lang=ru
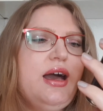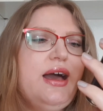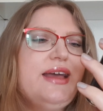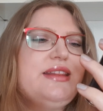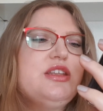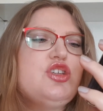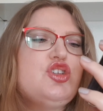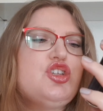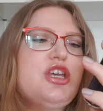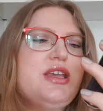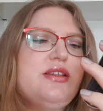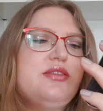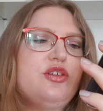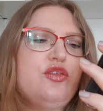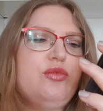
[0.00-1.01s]
Это
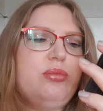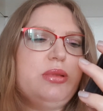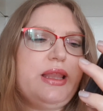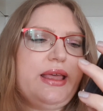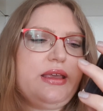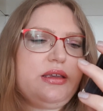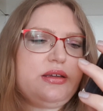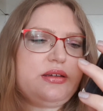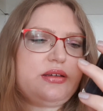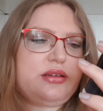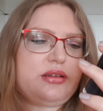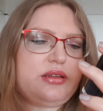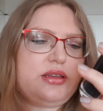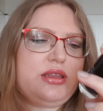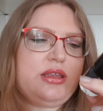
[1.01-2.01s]
Shades of Black
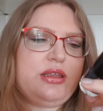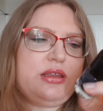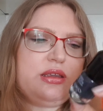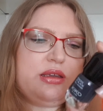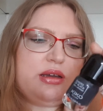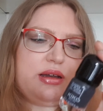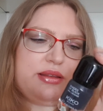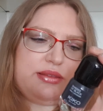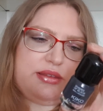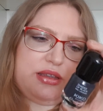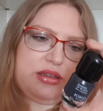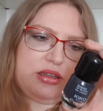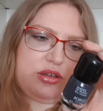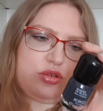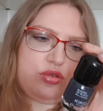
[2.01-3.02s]
и
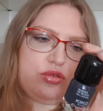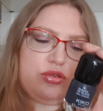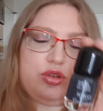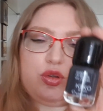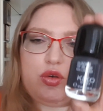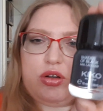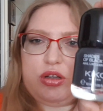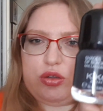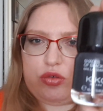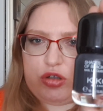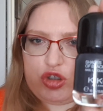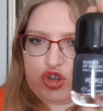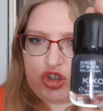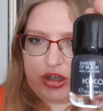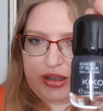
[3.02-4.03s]
оттенок
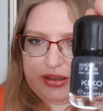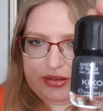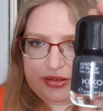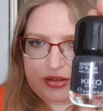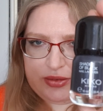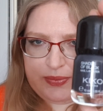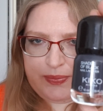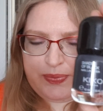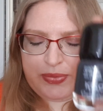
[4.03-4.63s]
006.